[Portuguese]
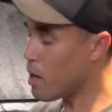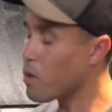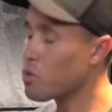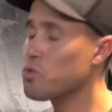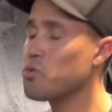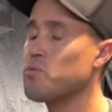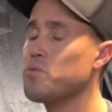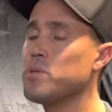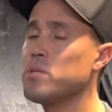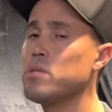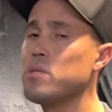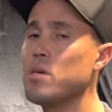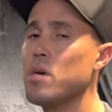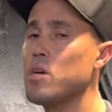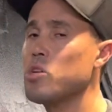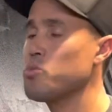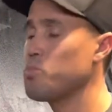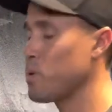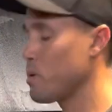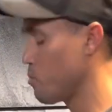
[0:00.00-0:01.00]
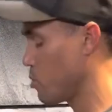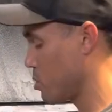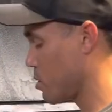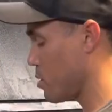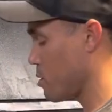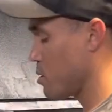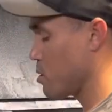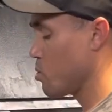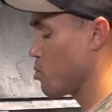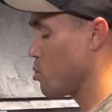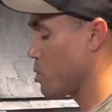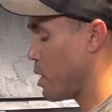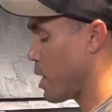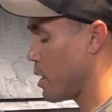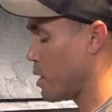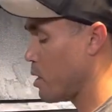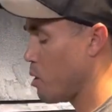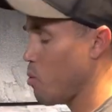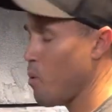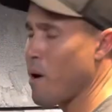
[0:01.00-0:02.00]
é o suficiente para você segurar
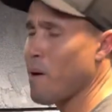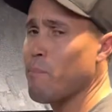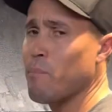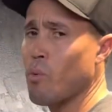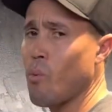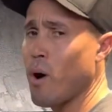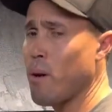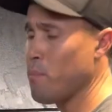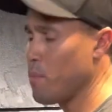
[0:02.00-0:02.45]
aqui com a, com a